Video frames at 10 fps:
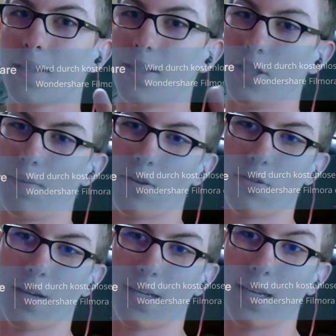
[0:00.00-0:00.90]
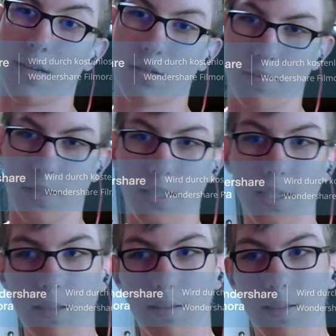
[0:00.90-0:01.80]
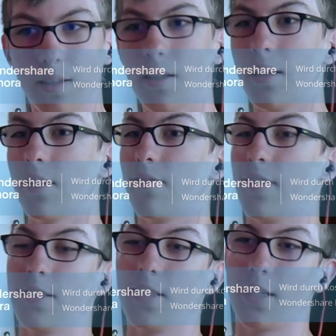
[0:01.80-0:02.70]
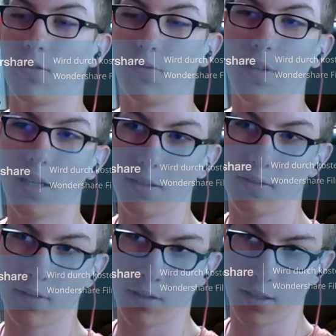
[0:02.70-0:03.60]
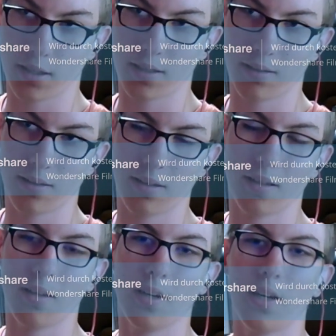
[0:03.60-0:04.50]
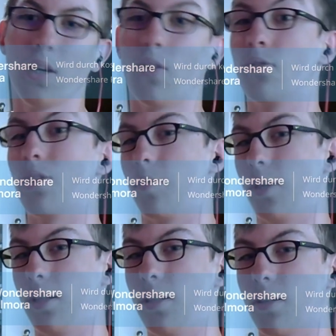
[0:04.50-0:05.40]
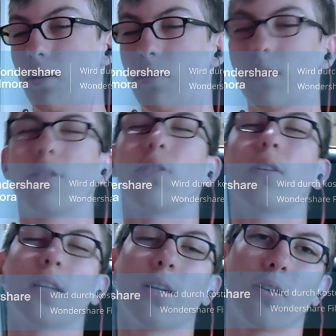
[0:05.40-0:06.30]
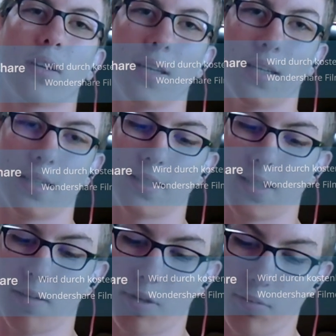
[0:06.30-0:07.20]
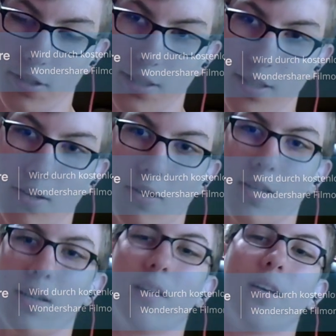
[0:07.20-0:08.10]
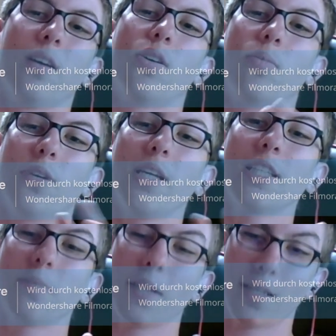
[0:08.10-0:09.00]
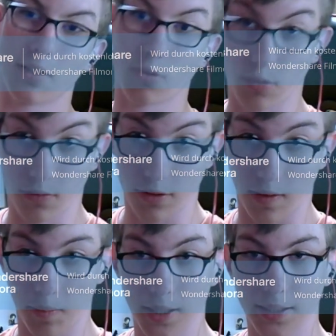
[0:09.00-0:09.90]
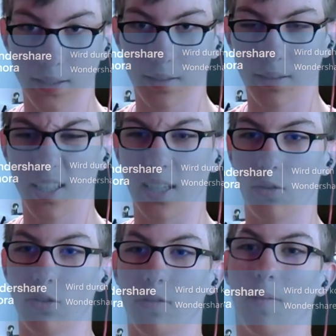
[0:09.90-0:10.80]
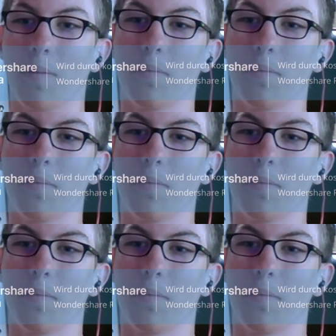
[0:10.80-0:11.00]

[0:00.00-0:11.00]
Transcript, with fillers: Schreibt natürlich gerne einen Kommentar, wenn es nicht zu viel ist für euch und abonniert die Glocke. Drückt die Glocke, ich sage immer abonniert die Glocke, um nichts mehr in der Zukunft zu verpassen, genauso wie